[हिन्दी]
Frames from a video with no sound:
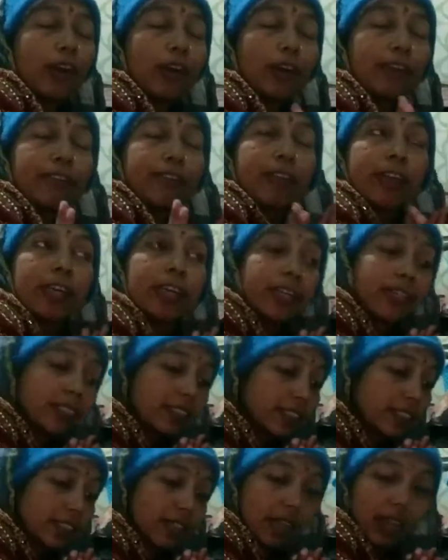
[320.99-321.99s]
और
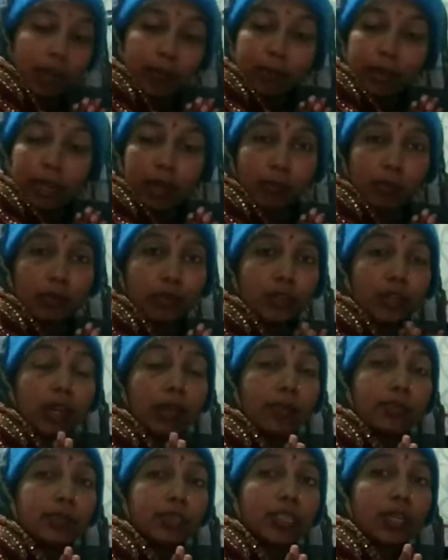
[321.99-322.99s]
फ्रेंड्स अभी आपको
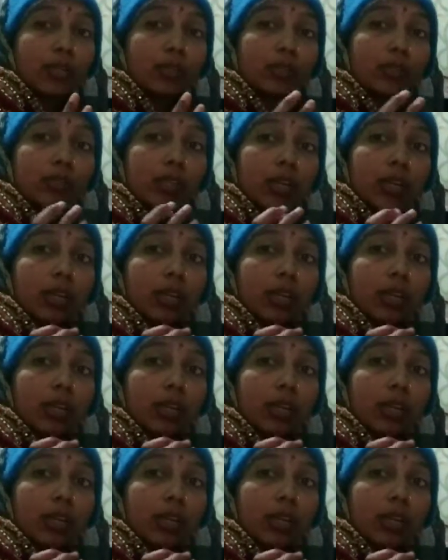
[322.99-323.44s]
टाइम बताऊं तो